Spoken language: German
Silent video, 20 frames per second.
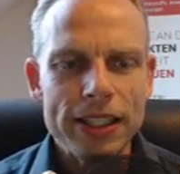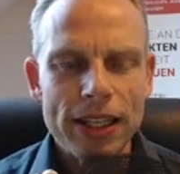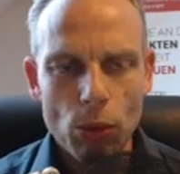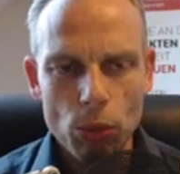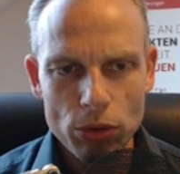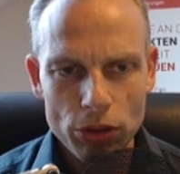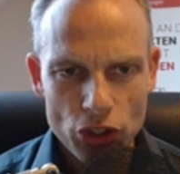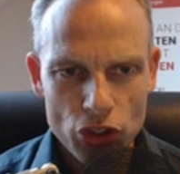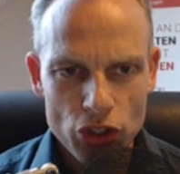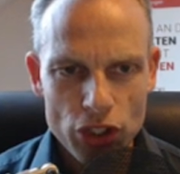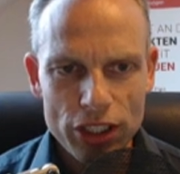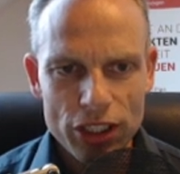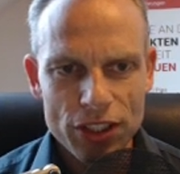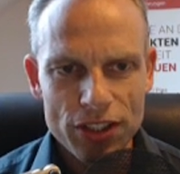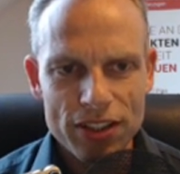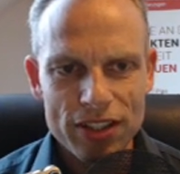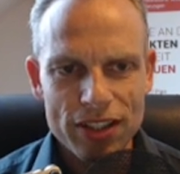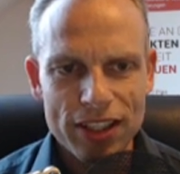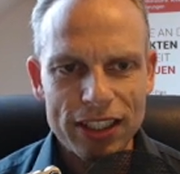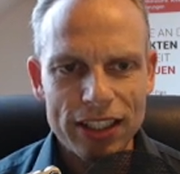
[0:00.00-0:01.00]
der
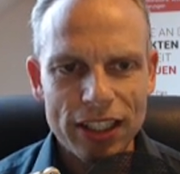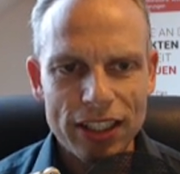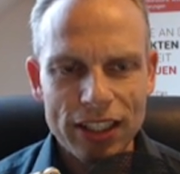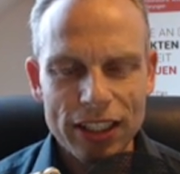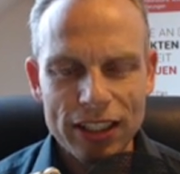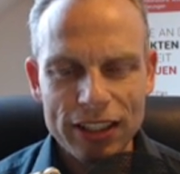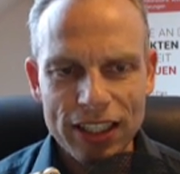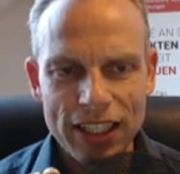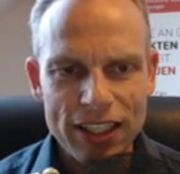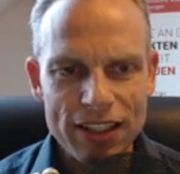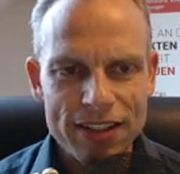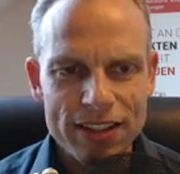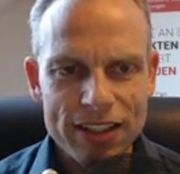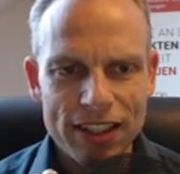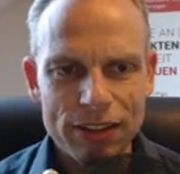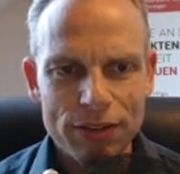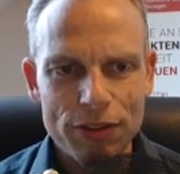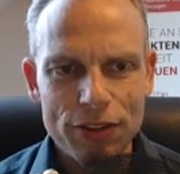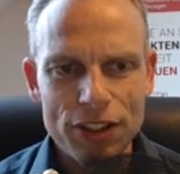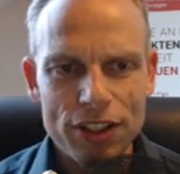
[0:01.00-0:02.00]
unterschiedlichen Zeiteinheiten ist
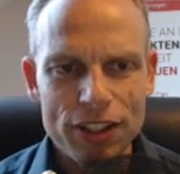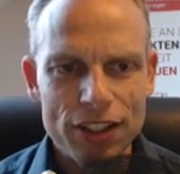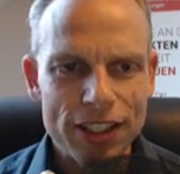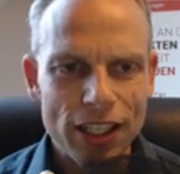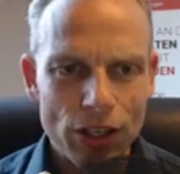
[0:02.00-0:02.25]
halt wichtig.